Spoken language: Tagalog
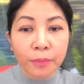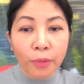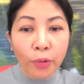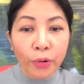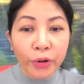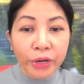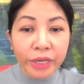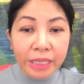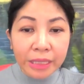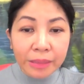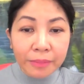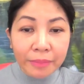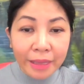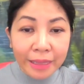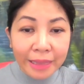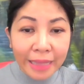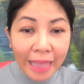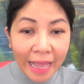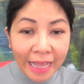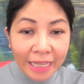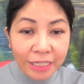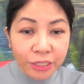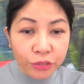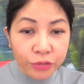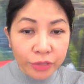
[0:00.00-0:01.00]
or email
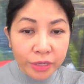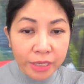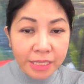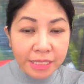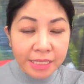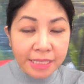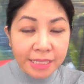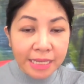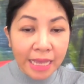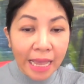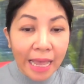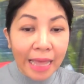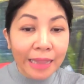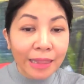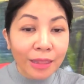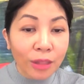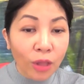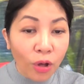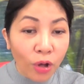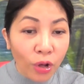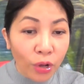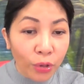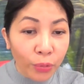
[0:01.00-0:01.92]
address along